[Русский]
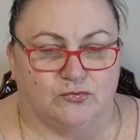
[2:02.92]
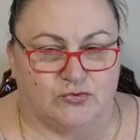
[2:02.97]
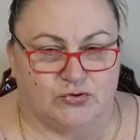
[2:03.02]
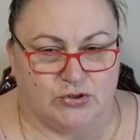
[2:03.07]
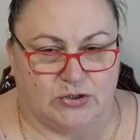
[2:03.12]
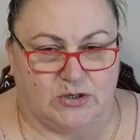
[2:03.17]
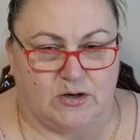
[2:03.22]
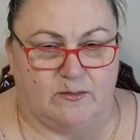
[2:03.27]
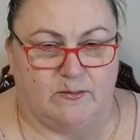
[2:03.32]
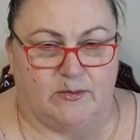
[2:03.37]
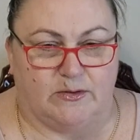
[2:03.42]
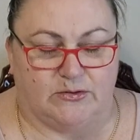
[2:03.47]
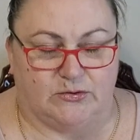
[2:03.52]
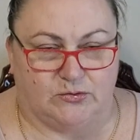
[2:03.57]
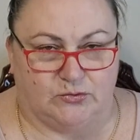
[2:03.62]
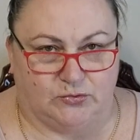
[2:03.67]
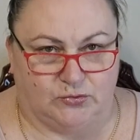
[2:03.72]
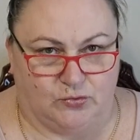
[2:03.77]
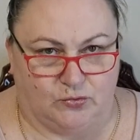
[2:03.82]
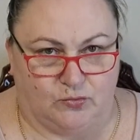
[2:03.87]
он уже
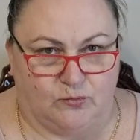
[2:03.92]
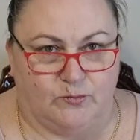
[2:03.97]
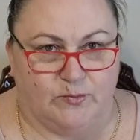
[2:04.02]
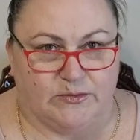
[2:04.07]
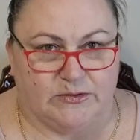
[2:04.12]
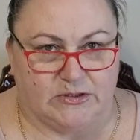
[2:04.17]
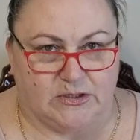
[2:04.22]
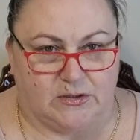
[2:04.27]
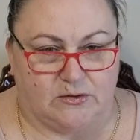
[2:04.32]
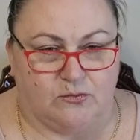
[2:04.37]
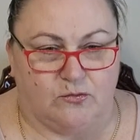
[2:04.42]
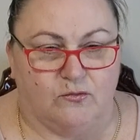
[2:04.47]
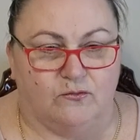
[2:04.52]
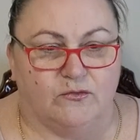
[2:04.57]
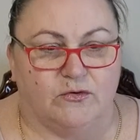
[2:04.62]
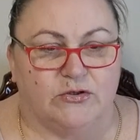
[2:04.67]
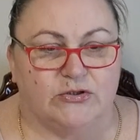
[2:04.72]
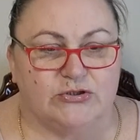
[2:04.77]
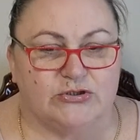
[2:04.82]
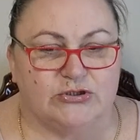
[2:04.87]
командует группой
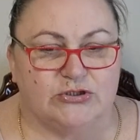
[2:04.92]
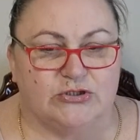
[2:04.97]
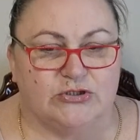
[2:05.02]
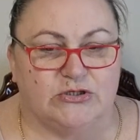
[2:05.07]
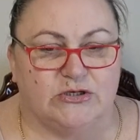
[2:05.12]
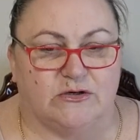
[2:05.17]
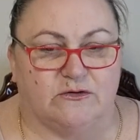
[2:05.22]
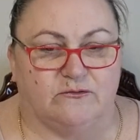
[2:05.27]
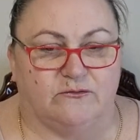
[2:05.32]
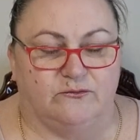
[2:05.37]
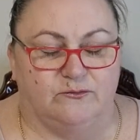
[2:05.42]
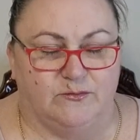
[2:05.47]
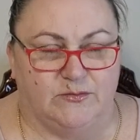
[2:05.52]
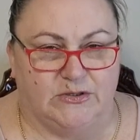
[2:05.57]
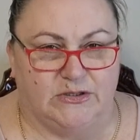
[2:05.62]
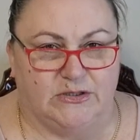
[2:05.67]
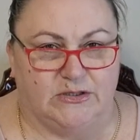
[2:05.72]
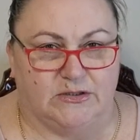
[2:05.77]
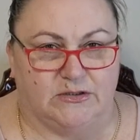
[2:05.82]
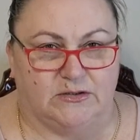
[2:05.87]
толковых инженеров в
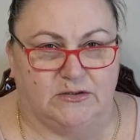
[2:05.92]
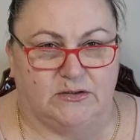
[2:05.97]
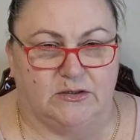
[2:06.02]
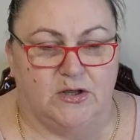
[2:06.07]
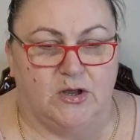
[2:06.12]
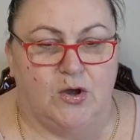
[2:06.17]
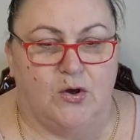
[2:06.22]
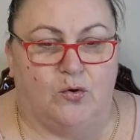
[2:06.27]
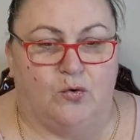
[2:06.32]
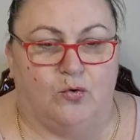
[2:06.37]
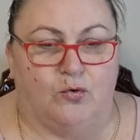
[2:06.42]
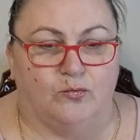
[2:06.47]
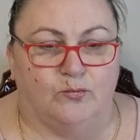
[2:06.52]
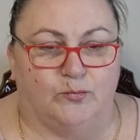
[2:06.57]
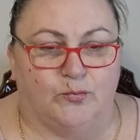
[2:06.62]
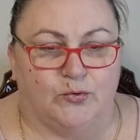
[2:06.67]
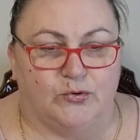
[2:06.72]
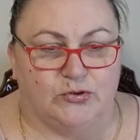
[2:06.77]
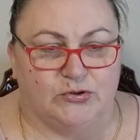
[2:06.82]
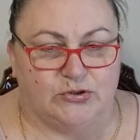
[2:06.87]
мире.
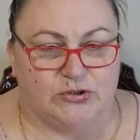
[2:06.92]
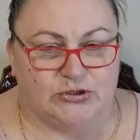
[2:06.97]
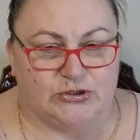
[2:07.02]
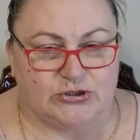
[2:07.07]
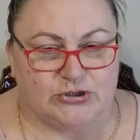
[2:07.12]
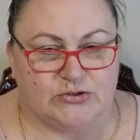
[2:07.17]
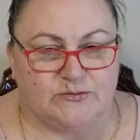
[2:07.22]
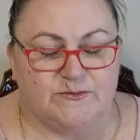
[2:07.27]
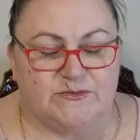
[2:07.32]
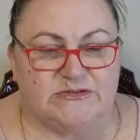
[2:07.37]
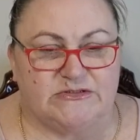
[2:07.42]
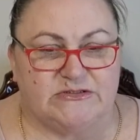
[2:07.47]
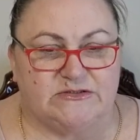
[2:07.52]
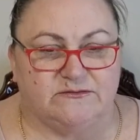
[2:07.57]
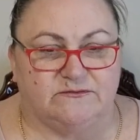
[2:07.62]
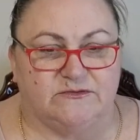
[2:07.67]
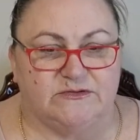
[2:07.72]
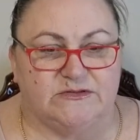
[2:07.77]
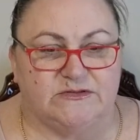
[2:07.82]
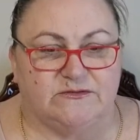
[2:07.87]
Он полон
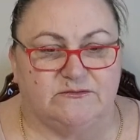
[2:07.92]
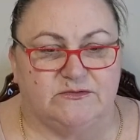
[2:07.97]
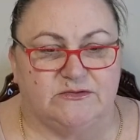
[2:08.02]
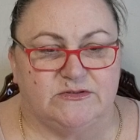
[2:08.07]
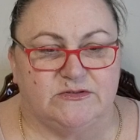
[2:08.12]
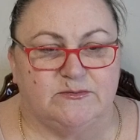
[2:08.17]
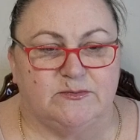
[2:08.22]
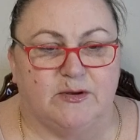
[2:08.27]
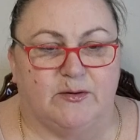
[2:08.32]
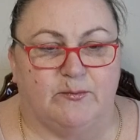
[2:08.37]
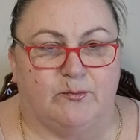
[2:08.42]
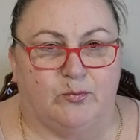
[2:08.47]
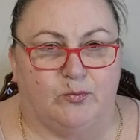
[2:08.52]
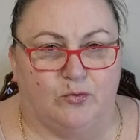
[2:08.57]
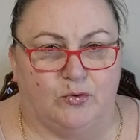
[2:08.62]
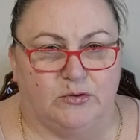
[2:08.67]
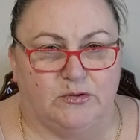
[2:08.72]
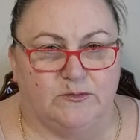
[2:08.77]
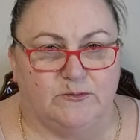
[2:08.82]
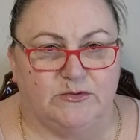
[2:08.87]
решимости выставить себя
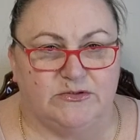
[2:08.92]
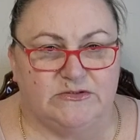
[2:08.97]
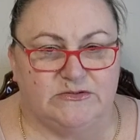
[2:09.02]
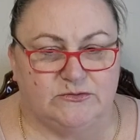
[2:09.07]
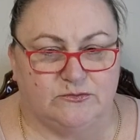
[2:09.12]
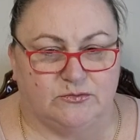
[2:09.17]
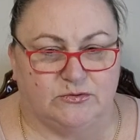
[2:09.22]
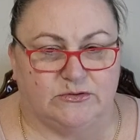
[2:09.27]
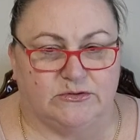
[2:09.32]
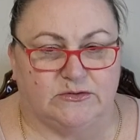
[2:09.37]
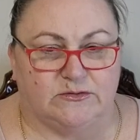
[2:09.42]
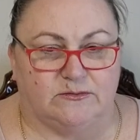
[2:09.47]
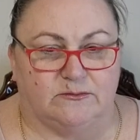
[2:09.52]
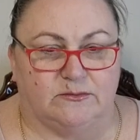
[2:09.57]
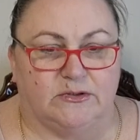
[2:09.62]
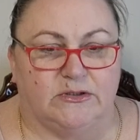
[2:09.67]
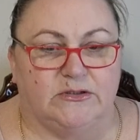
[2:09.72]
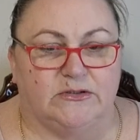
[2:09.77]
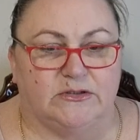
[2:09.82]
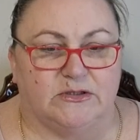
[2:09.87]
полным идиотом
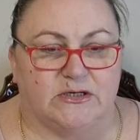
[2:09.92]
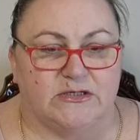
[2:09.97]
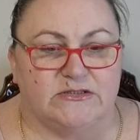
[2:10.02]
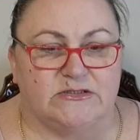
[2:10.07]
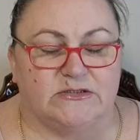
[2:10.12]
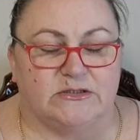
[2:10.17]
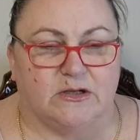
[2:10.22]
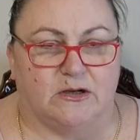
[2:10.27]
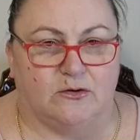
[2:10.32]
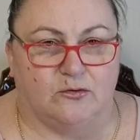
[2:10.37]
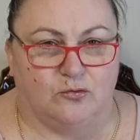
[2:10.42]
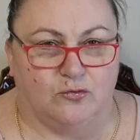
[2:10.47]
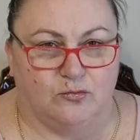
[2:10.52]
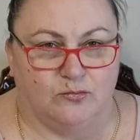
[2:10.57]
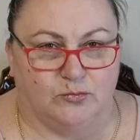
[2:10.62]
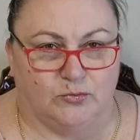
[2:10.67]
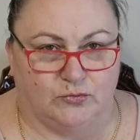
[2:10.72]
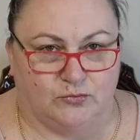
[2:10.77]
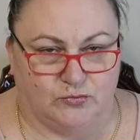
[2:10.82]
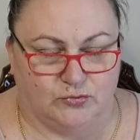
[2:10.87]
и тратит
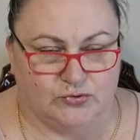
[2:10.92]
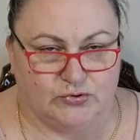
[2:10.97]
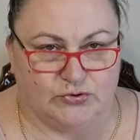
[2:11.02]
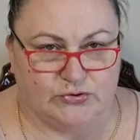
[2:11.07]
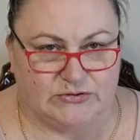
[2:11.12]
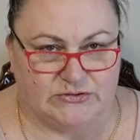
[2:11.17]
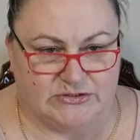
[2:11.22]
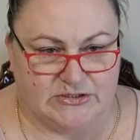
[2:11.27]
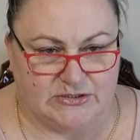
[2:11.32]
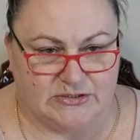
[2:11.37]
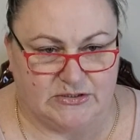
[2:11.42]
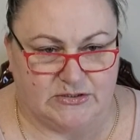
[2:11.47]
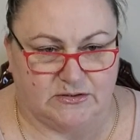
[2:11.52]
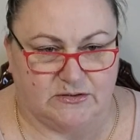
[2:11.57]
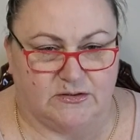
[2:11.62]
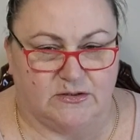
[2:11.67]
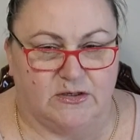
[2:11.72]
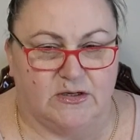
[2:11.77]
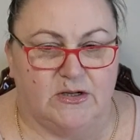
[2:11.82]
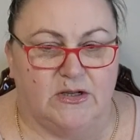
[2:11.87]
огромную кучу
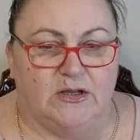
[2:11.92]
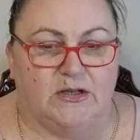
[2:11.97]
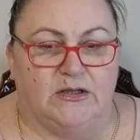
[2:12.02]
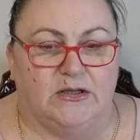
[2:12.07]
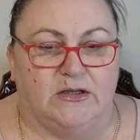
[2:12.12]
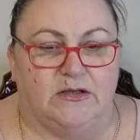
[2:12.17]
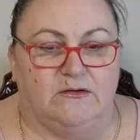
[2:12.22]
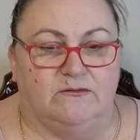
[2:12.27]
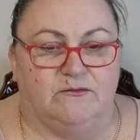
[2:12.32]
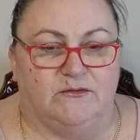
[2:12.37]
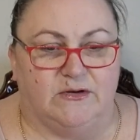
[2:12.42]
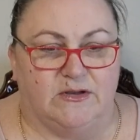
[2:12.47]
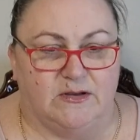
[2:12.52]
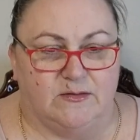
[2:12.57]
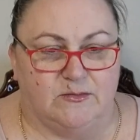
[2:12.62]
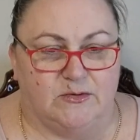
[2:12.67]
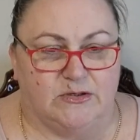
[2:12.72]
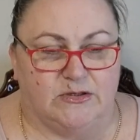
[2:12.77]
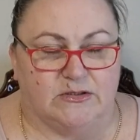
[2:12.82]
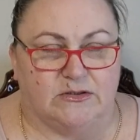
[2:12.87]
денег и
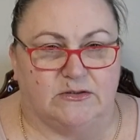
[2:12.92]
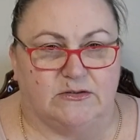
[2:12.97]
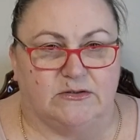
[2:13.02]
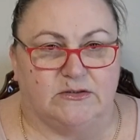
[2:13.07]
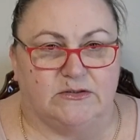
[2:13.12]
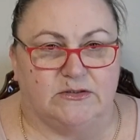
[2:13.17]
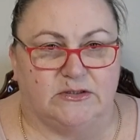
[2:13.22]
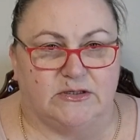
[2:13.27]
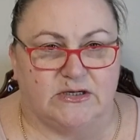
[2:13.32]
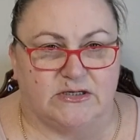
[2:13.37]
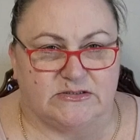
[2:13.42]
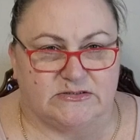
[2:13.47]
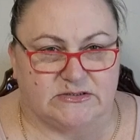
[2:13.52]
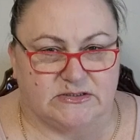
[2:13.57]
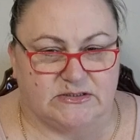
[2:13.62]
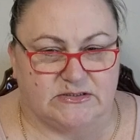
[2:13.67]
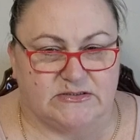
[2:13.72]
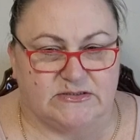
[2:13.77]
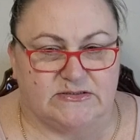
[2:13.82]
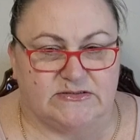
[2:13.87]
времени на
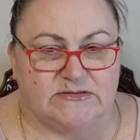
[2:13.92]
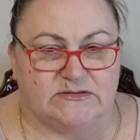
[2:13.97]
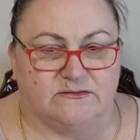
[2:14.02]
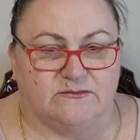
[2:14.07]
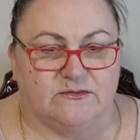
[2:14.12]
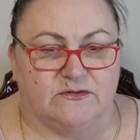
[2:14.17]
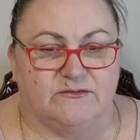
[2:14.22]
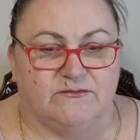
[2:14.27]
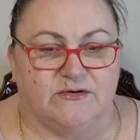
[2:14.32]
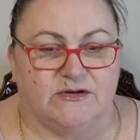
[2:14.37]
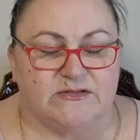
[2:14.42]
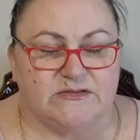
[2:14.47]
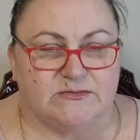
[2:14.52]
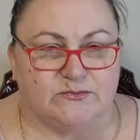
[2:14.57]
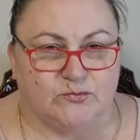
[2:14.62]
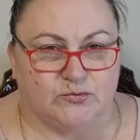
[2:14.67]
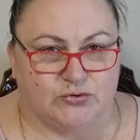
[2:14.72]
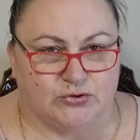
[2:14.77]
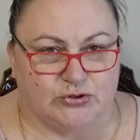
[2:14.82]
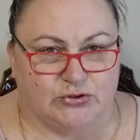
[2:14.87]
доказательство
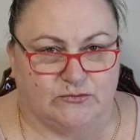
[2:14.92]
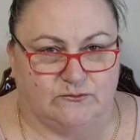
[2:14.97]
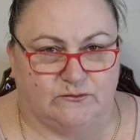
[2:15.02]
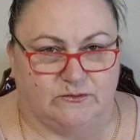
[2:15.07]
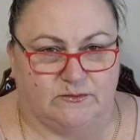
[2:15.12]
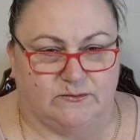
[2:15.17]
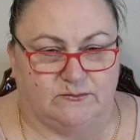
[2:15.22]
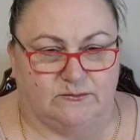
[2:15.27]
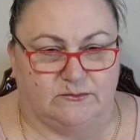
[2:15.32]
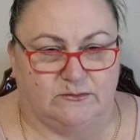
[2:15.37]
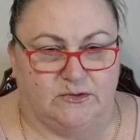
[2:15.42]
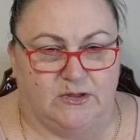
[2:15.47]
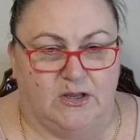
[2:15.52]
невозможного.